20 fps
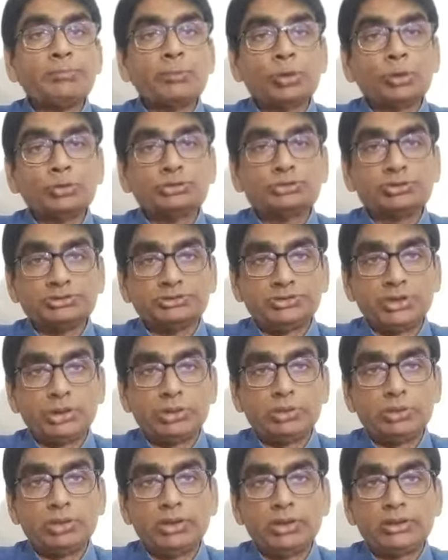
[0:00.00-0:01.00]
उस हिस्ट्री
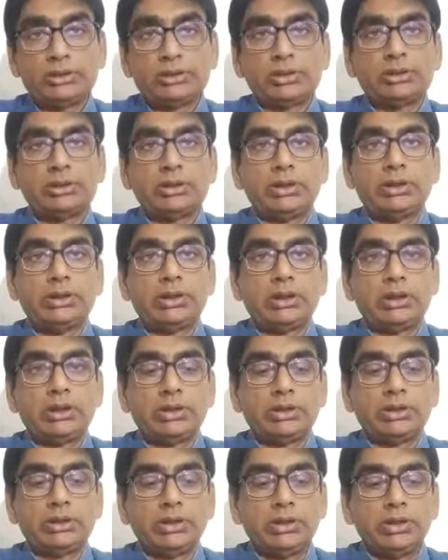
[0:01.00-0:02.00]
को लिखते चले जा रहे
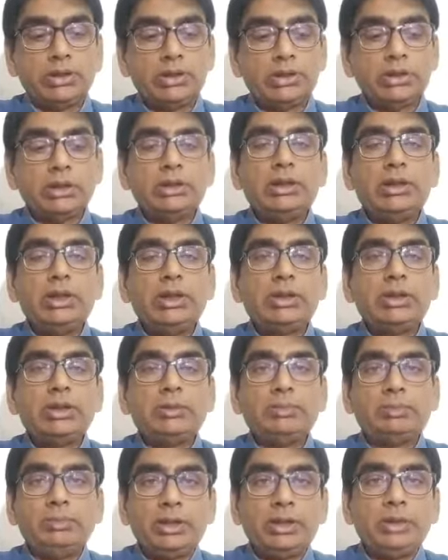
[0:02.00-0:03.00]
थे लेकिन
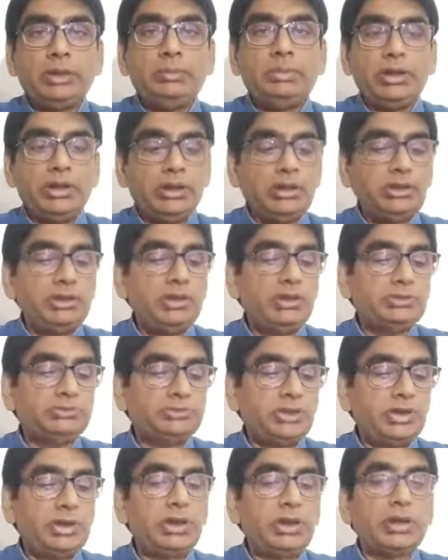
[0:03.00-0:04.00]
फिर भी इनकी
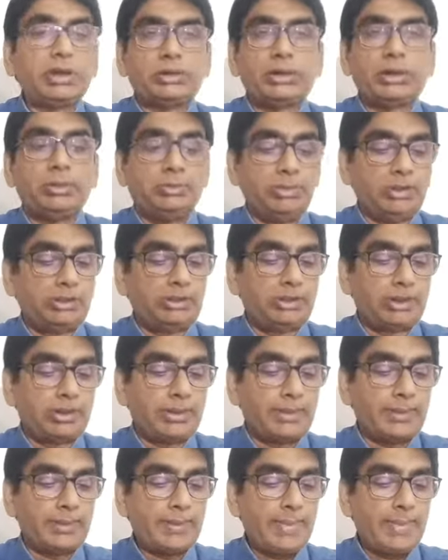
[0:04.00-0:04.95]
हिस्ट्री कदरे बेहतर है